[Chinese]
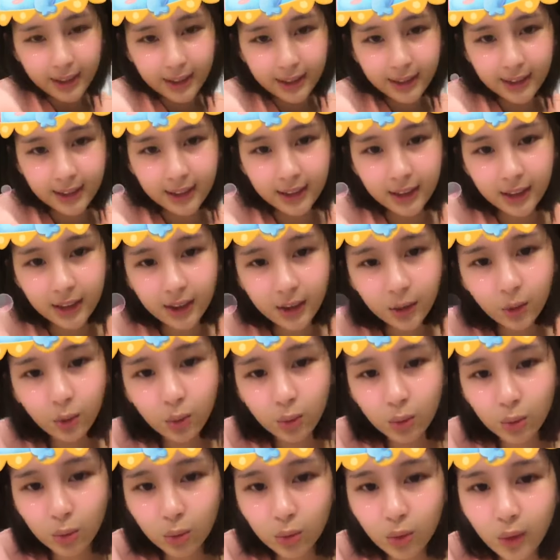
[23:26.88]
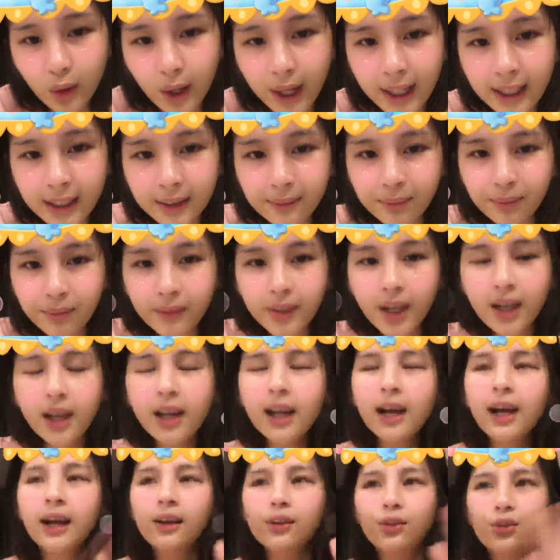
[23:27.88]
情湖欢迎，
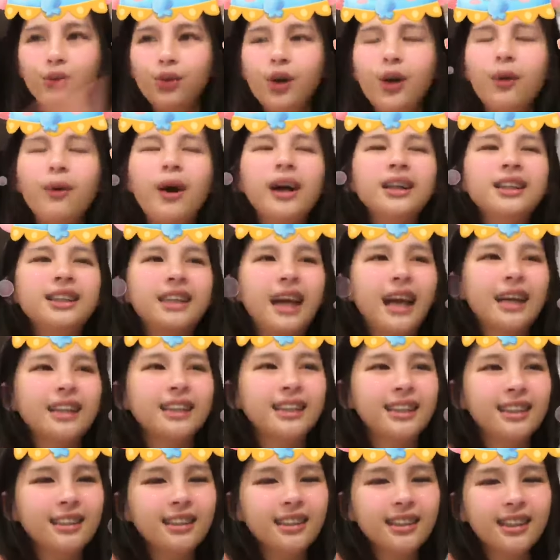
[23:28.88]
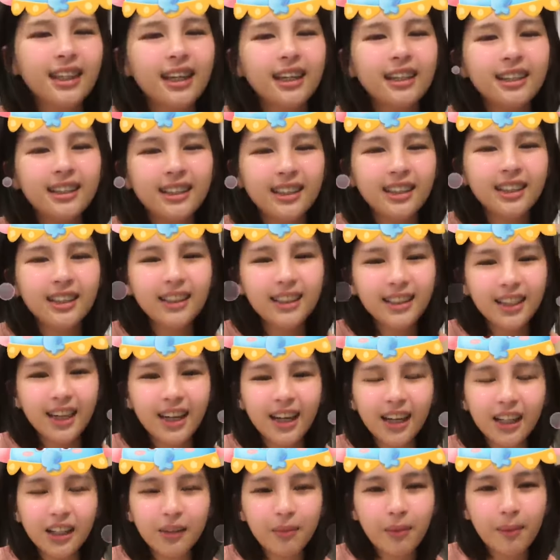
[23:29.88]
对，我要讲心得心
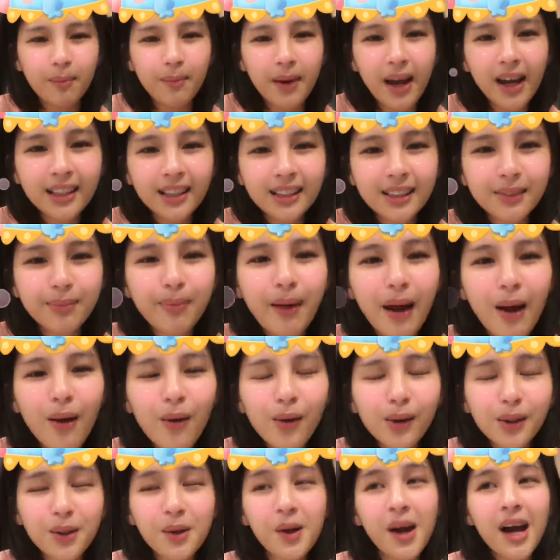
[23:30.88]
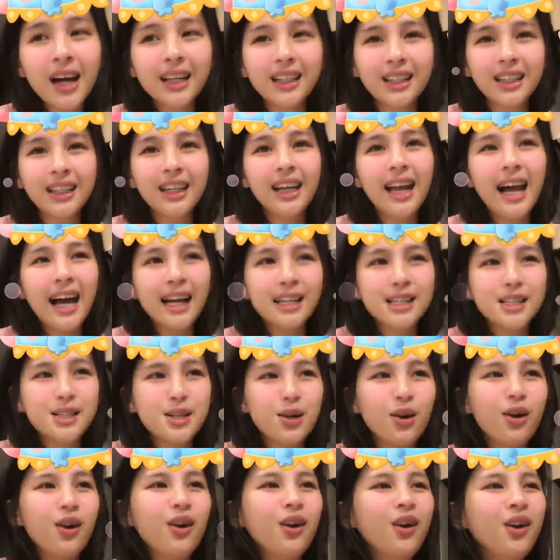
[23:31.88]
得，你们不要一直把我的话题拉
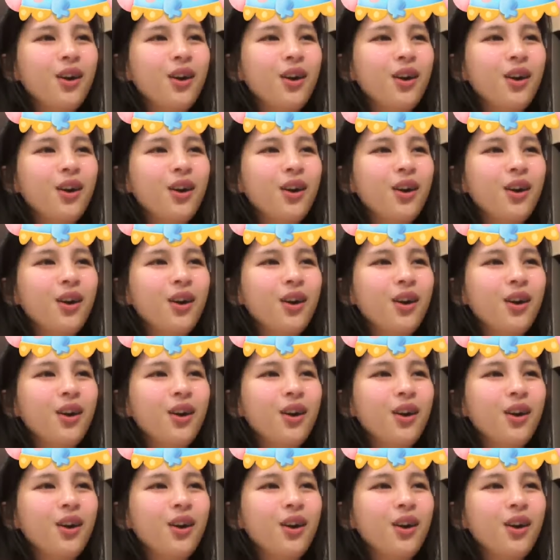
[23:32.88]
走。